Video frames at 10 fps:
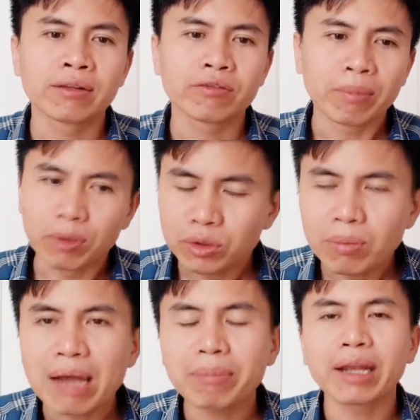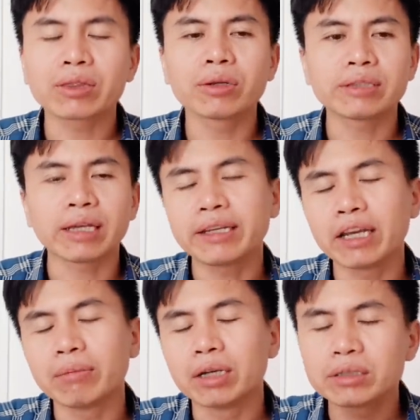và một số bạn bè tôi trải
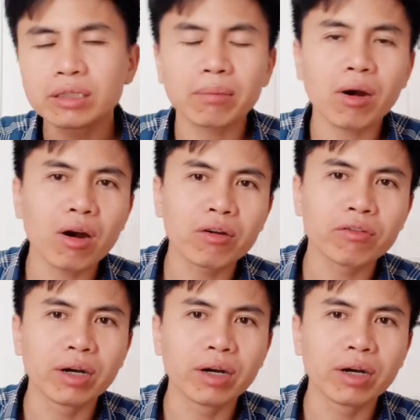nghiệm ở Singapore,